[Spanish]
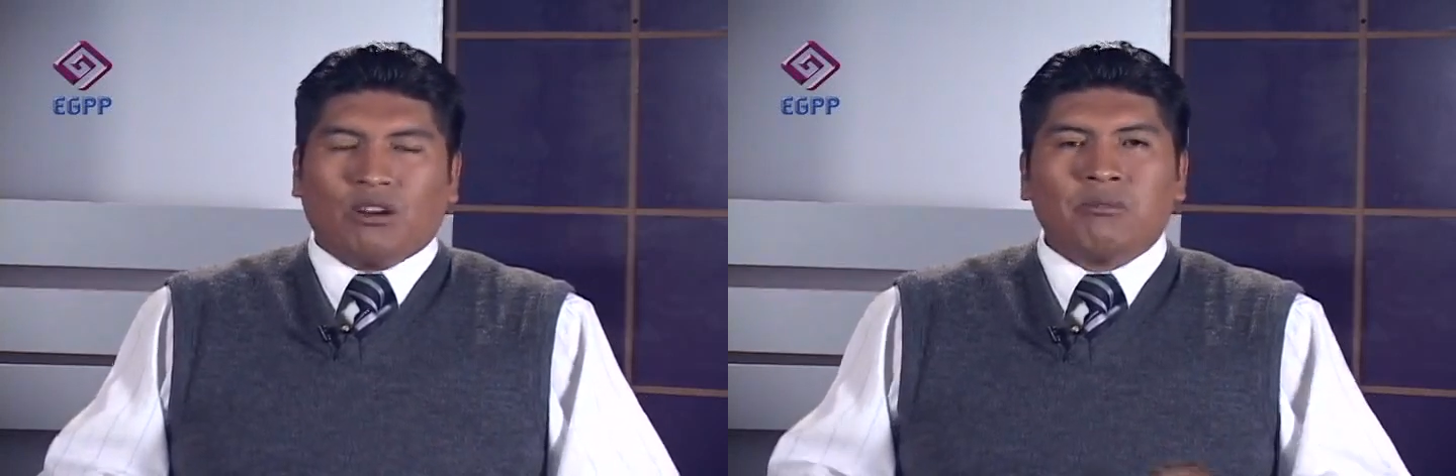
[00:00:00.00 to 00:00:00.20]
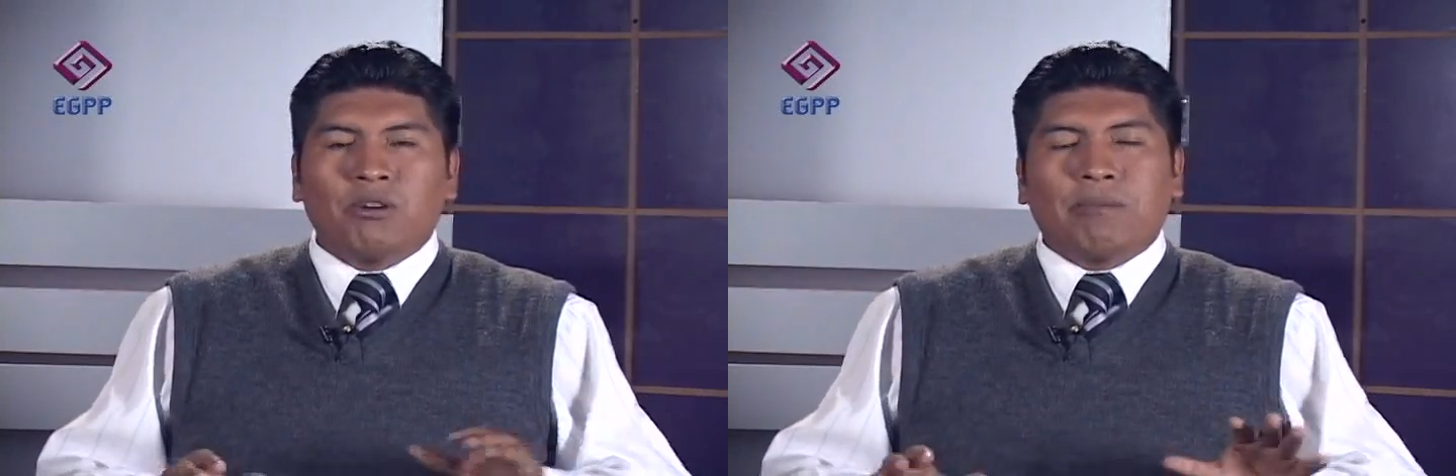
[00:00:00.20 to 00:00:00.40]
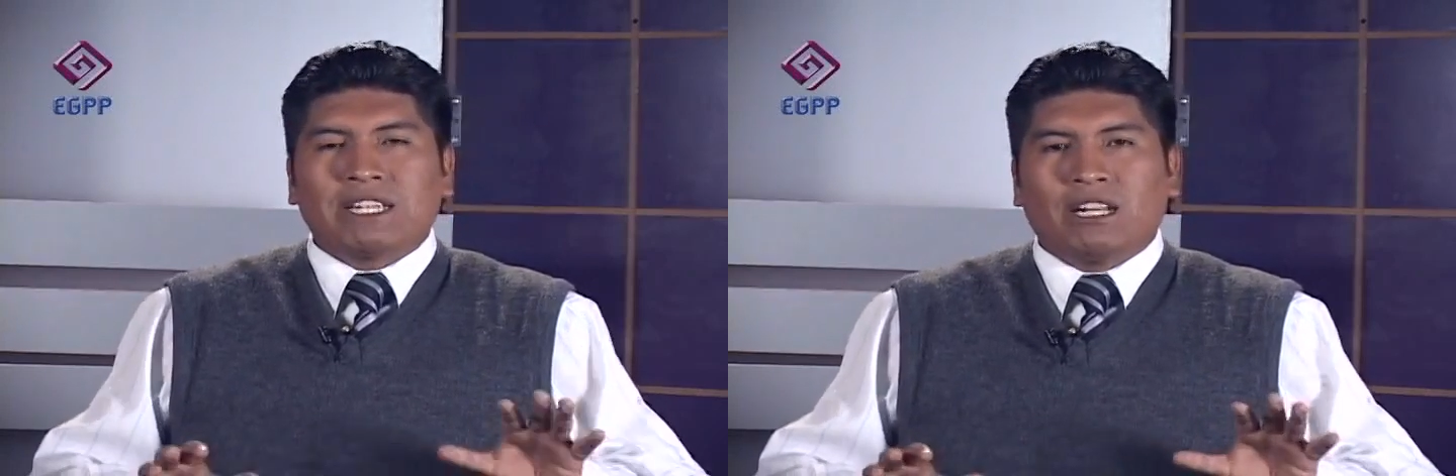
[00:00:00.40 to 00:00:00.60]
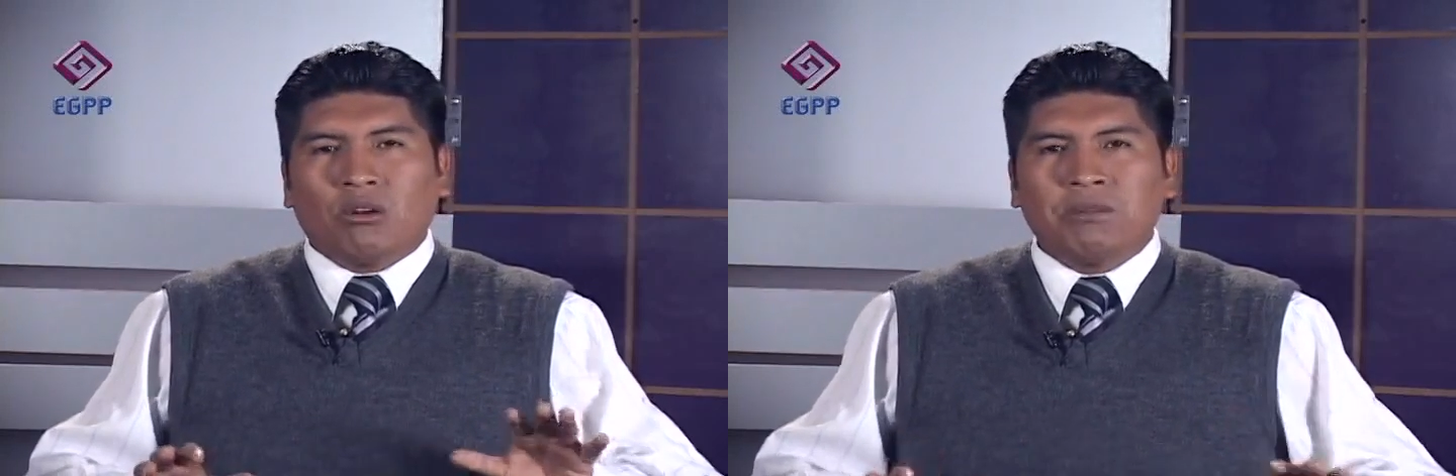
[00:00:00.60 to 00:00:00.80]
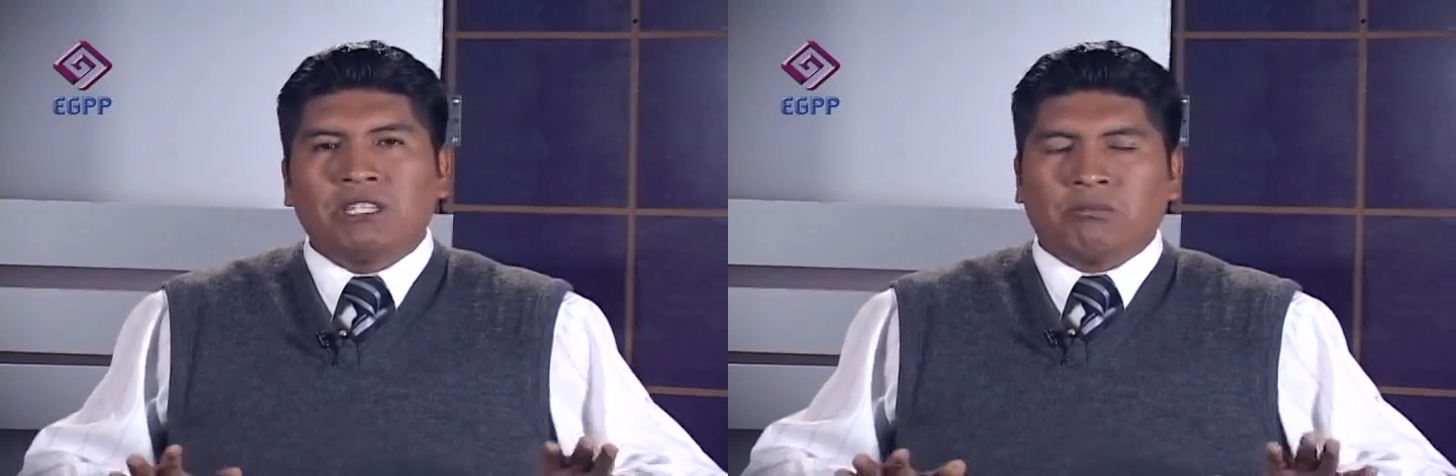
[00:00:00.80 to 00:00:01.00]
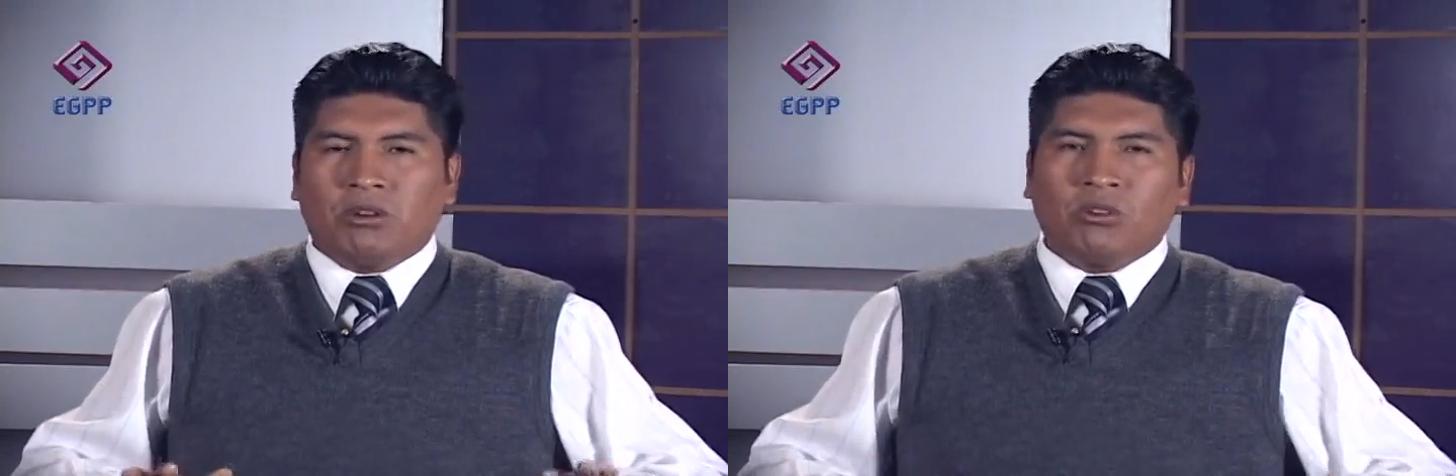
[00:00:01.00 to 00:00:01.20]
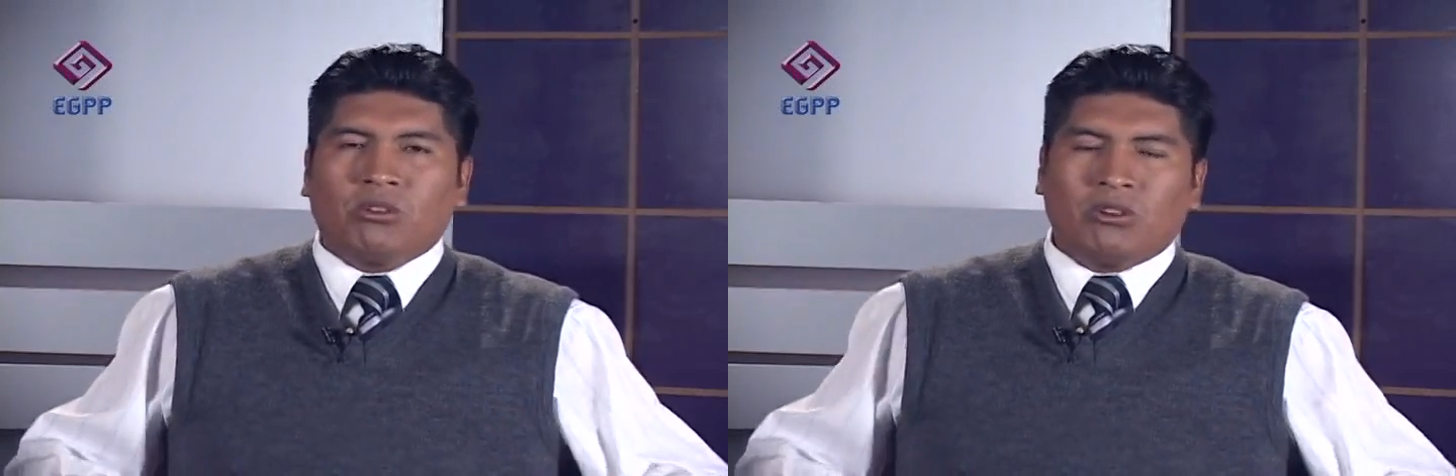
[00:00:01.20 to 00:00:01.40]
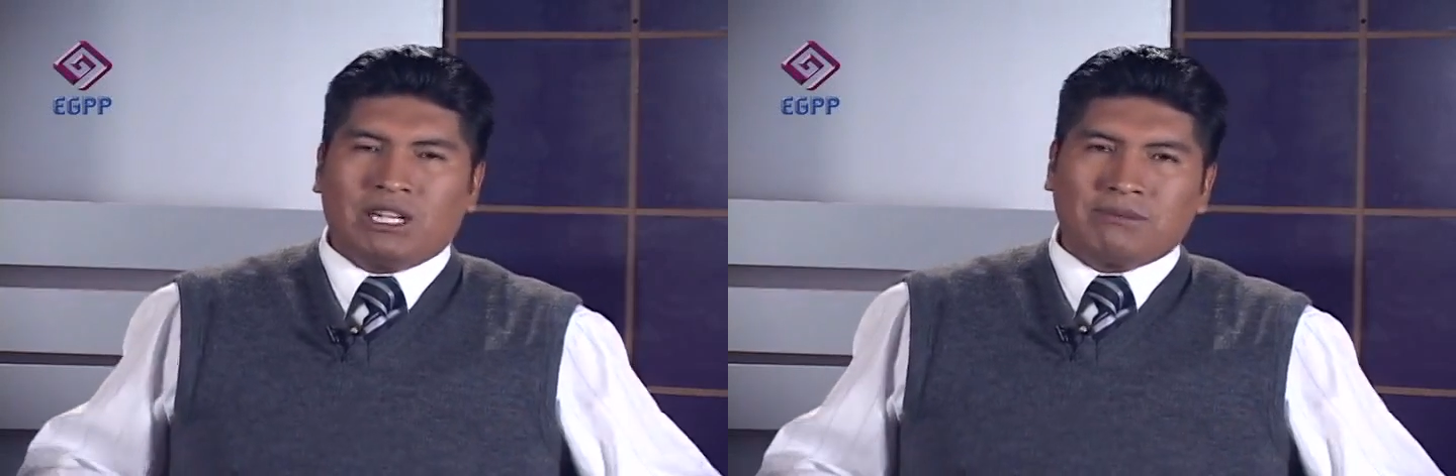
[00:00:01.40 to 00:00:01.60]
lo, no pasa lo mismo
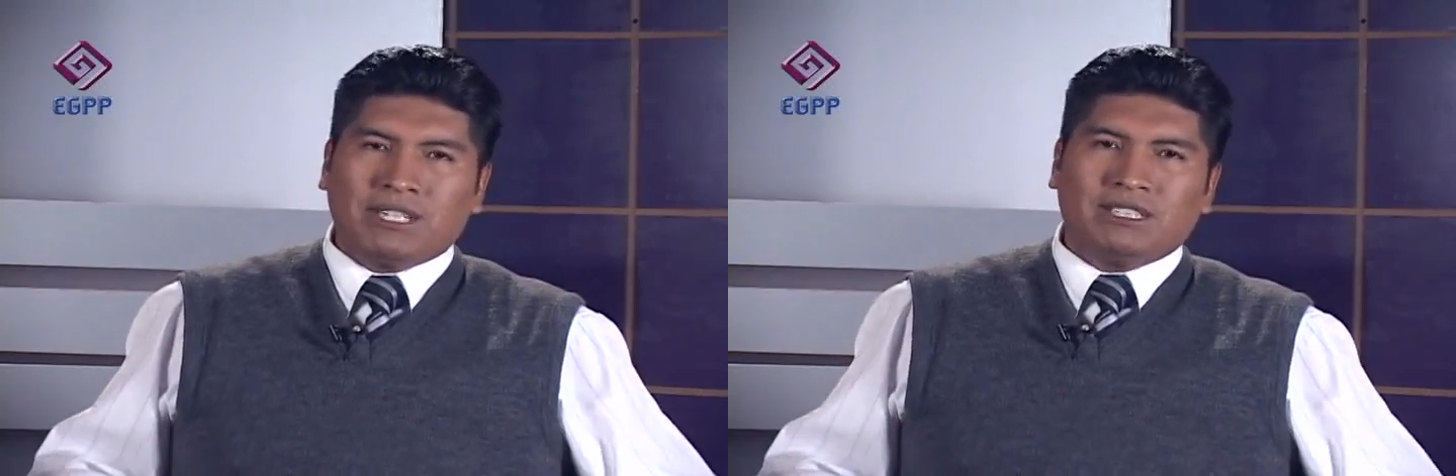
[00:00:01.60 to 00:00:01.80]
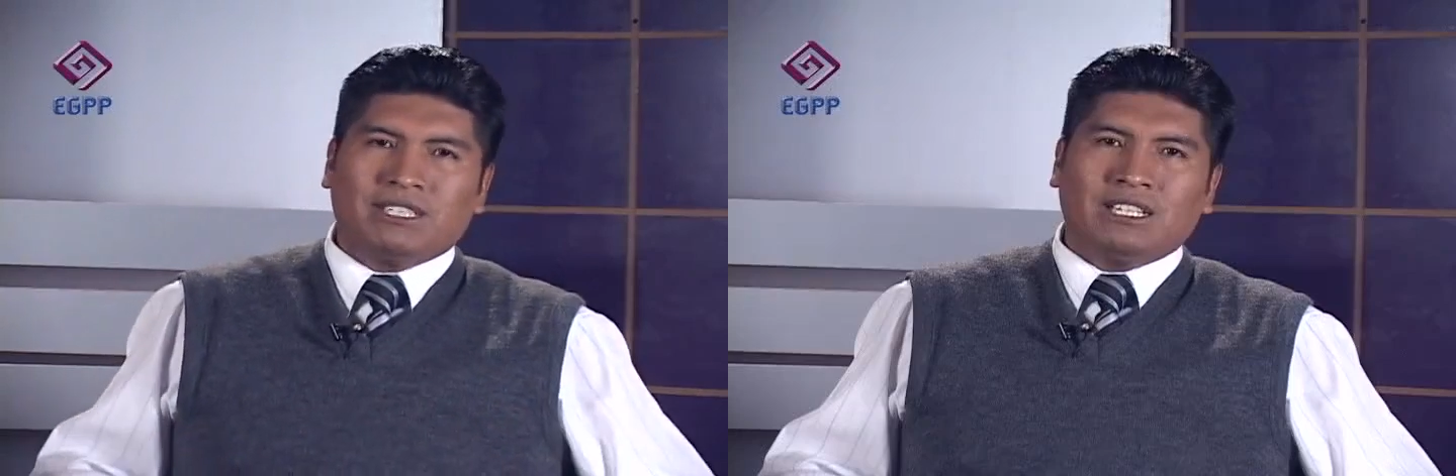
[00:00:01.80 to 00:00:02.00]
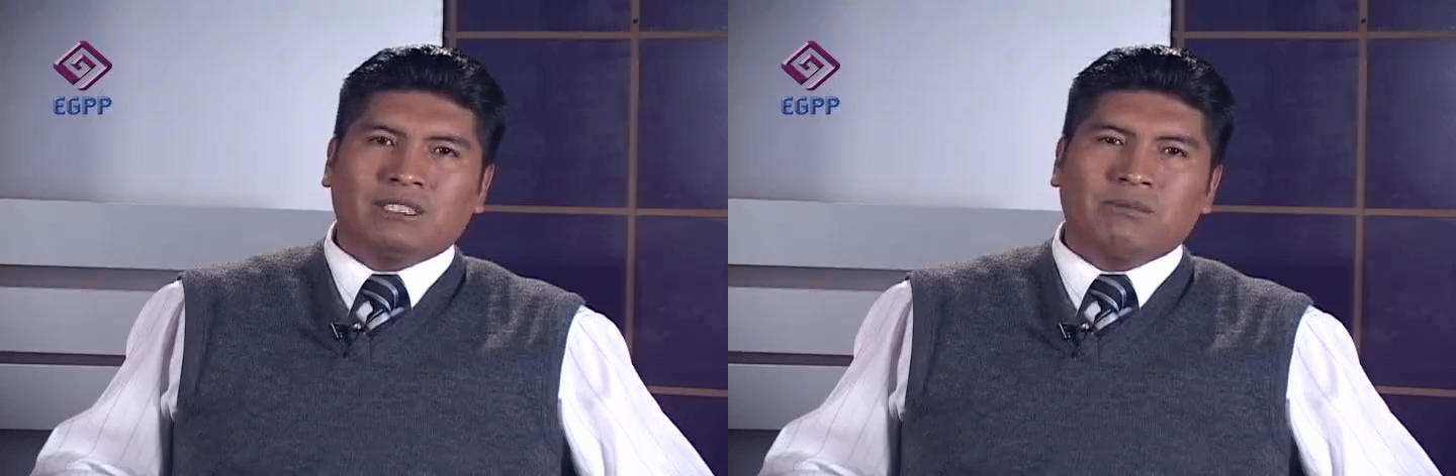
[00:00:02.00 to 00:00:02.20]
con las magistradas